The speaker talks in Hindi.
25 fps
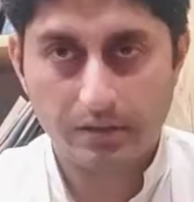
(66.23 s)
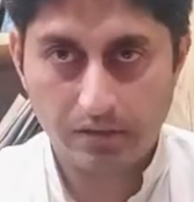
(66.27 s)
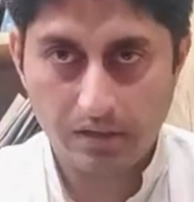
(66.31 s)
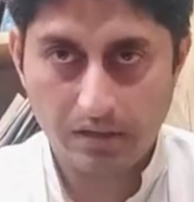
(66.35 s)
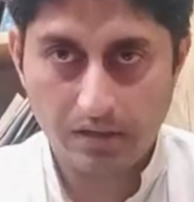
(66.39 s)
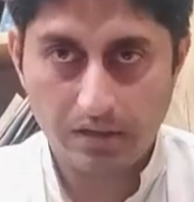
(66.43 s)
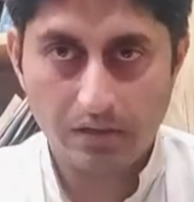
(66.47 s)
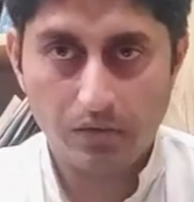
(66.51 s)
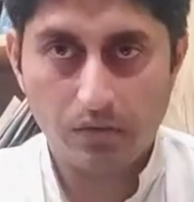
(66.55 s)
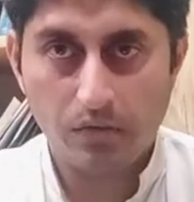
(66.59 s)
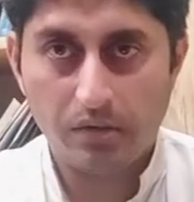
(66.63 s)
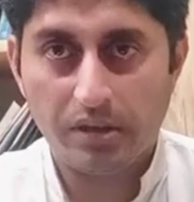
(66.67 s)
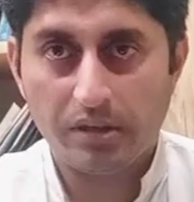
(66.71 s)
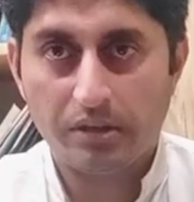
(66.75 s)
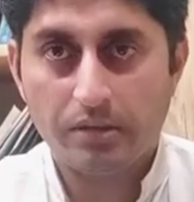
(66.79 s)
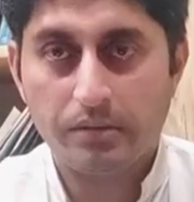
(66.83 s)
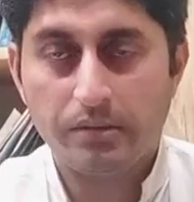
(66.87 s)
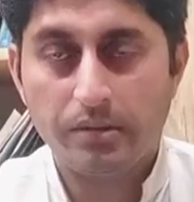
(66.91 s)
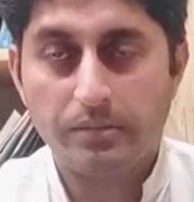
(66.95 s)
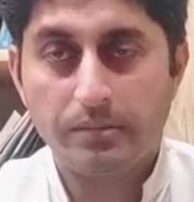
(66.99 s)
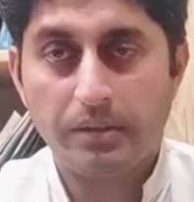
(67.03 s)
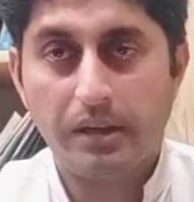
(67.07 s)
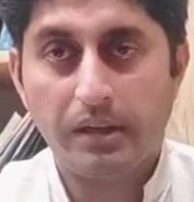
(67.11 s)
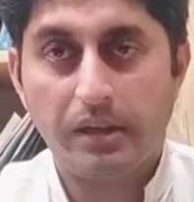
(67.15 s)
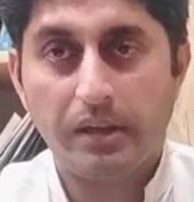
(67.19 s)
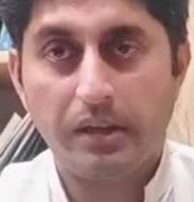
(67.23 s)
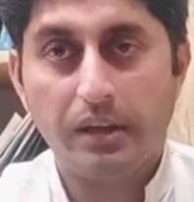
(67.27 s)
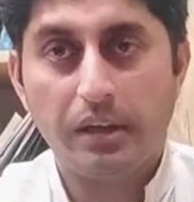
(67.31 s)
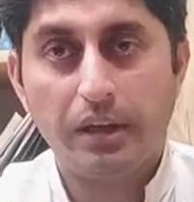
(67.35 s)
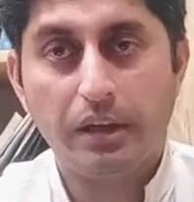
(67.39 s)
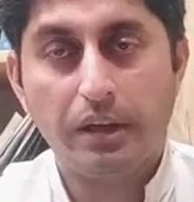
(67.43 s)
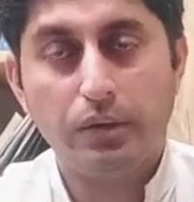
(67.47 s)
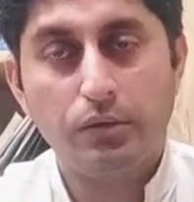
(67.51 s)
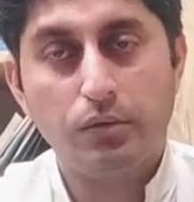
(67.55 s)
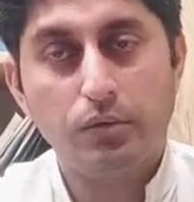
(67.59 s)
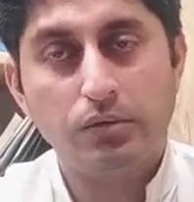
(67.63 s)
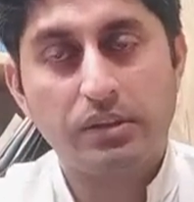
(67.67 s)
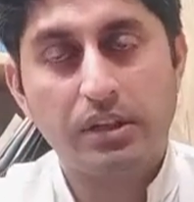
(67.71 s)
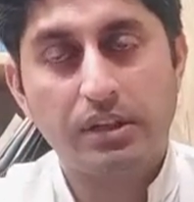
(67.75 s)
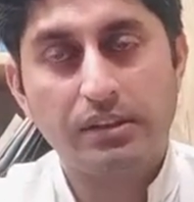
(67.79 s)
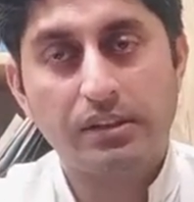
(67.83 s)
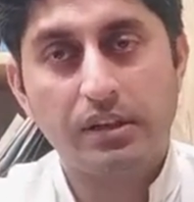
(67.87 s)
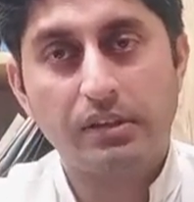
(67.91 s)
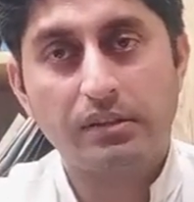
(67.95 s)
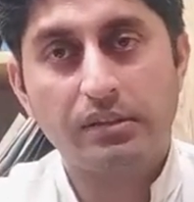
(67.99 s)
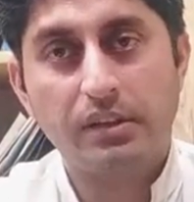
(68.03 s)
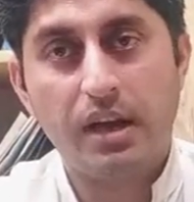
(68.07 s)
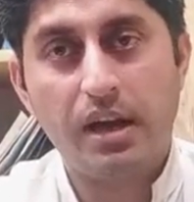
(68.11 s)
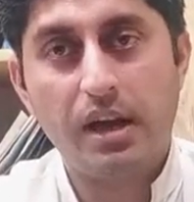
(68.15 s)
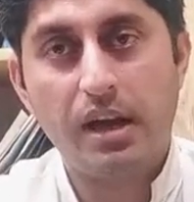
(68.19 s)
इसकी ये नोयत तब्दील करे लेकिन दूसरा
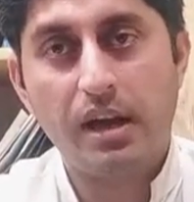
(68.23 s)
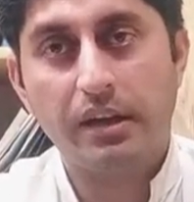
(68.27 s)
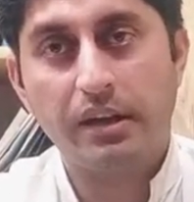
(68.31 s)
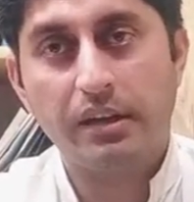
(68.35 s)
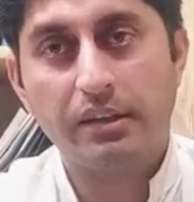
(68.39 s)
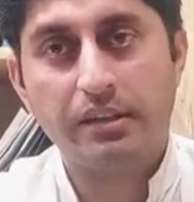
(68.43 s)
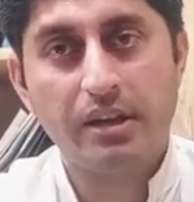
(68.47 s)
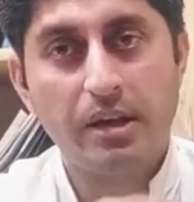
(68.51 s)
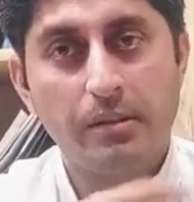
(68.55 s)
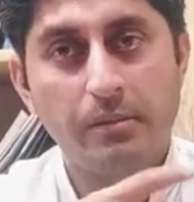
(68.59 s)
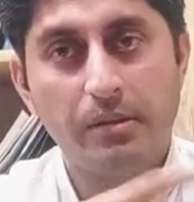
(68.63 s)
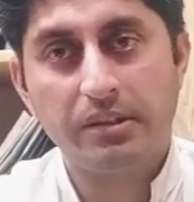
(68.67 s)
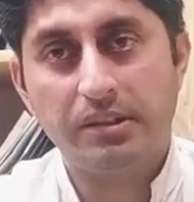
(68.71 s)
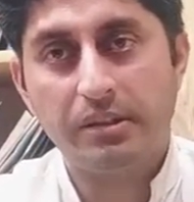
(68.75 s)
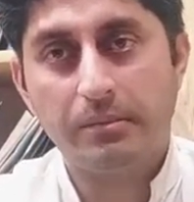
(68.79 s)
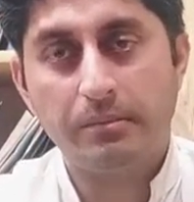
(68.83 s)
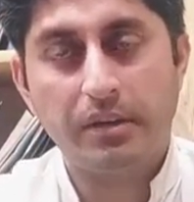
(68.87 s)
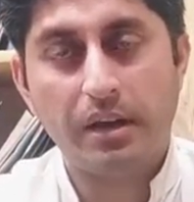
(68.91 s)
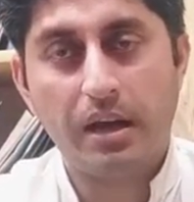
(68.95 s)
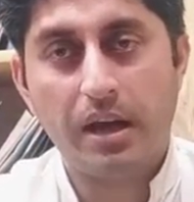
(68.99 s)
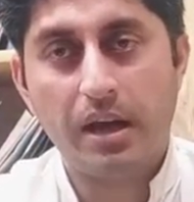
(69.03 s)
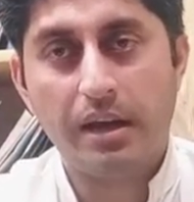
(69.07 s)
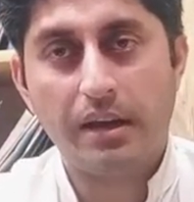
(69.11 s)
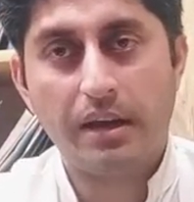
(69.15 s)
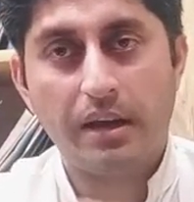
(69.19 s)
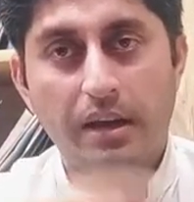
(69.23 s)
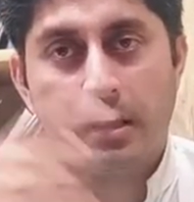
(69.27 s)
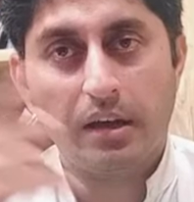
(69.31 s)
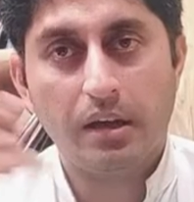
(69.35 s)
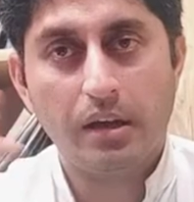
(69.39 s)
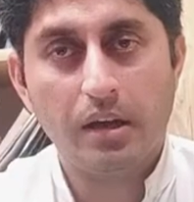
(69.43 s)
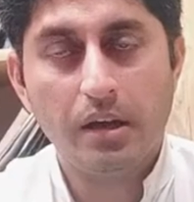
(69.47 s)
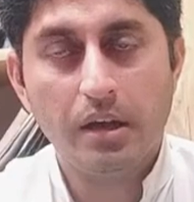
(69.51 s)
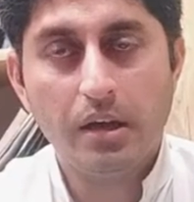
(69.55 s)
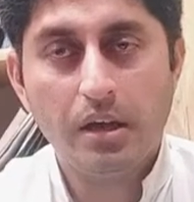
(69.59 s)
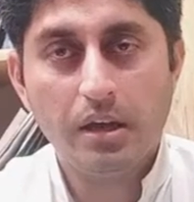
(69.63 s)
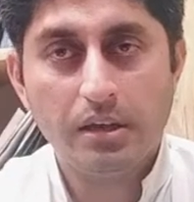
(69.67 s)
शख्स आके जनाब धमका रहा है